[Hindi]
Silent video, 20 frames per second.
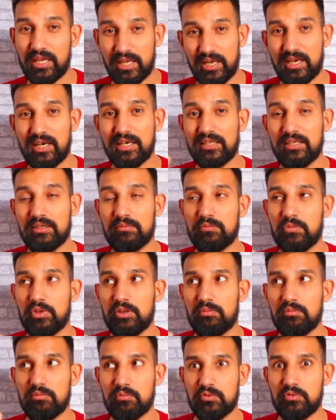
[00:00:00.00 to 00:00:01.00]
एक आधे
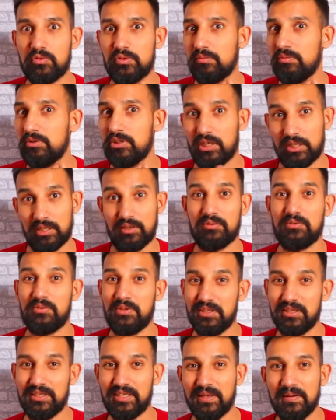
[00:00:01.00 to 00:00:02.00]
मतलब उससे भी ज़्यादा वो
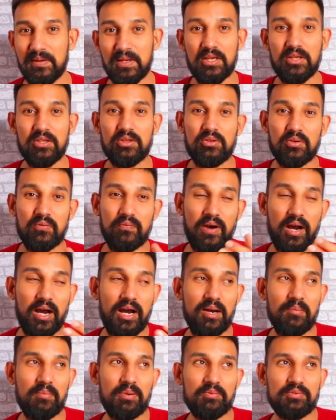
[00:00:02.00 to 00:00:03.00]
सीन थे तो
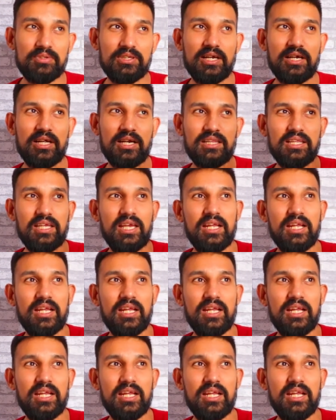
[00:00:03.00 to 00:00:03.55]
वहाँ पर मुझे लग रहा था